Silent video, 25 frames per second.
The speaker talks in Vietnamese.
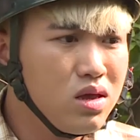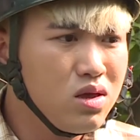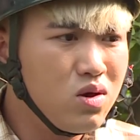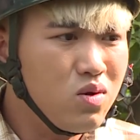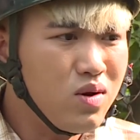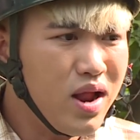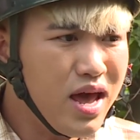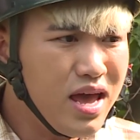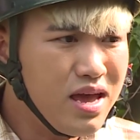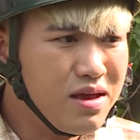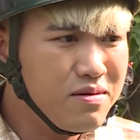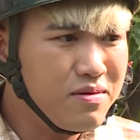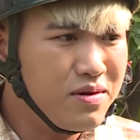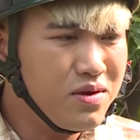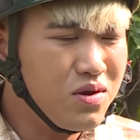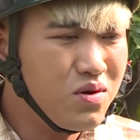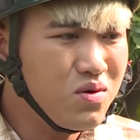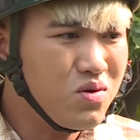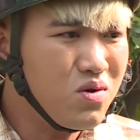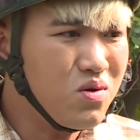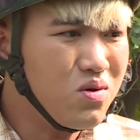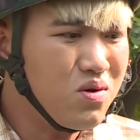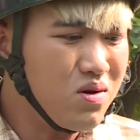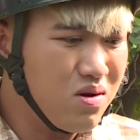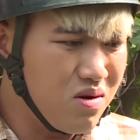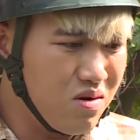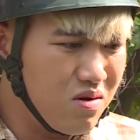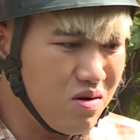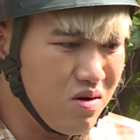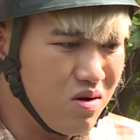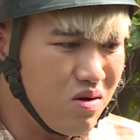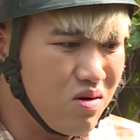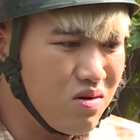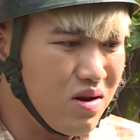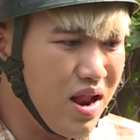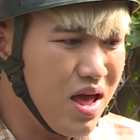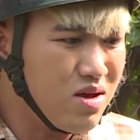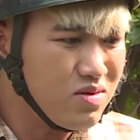chú đi mà chú chú
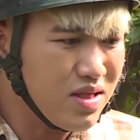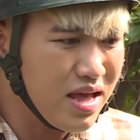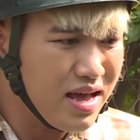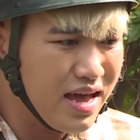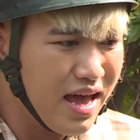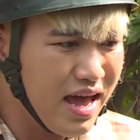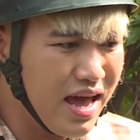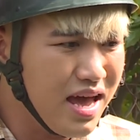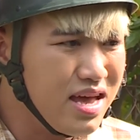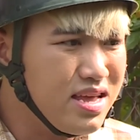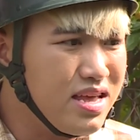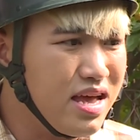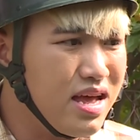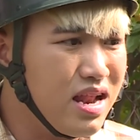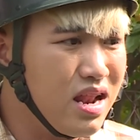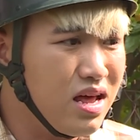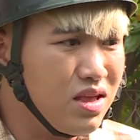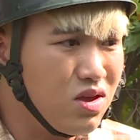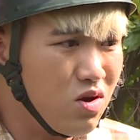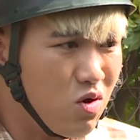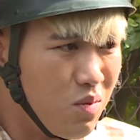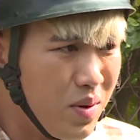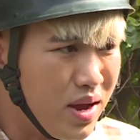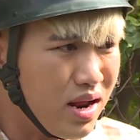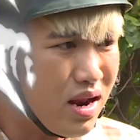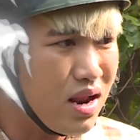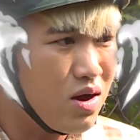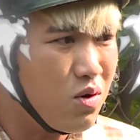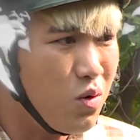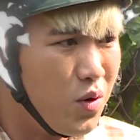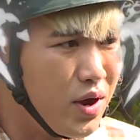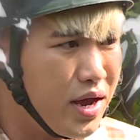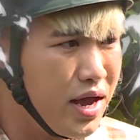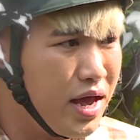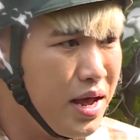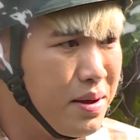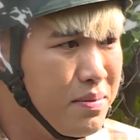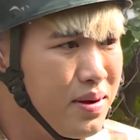còn đeo tai nghe vậy là chú biết là
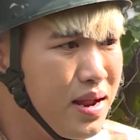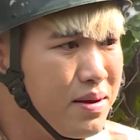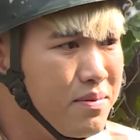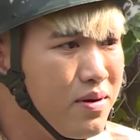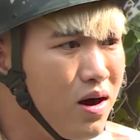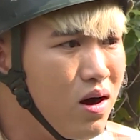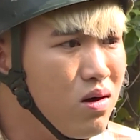nguy hiểm lắm